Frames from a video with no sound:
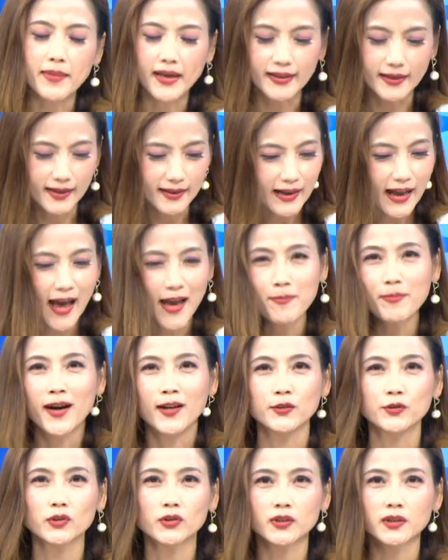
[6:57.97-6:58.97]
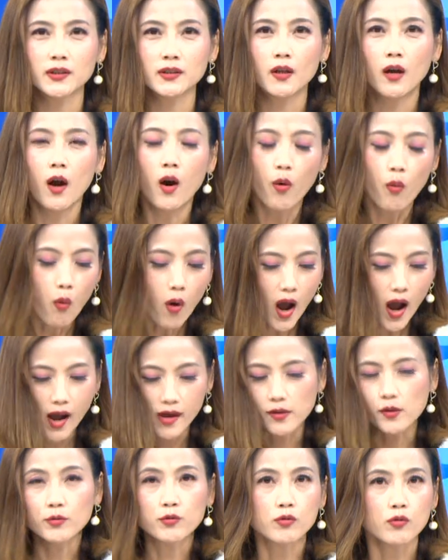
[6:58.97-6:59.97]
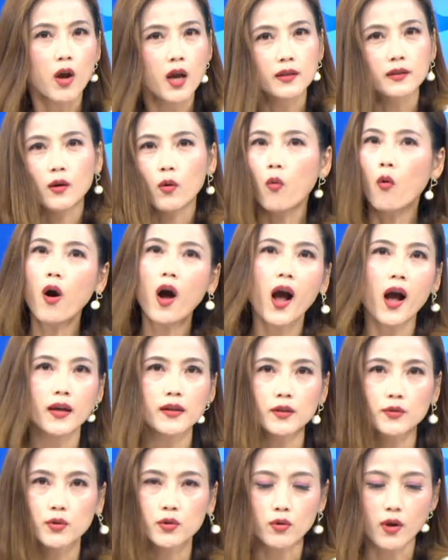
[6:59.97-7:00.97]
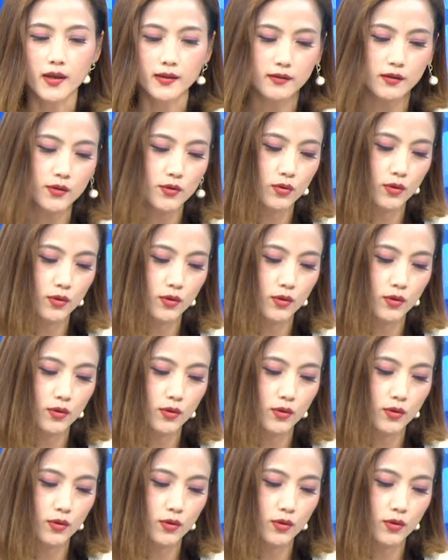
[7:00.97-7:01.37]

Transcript: 每天开盘就是哇，又赚了，哇，又赚了。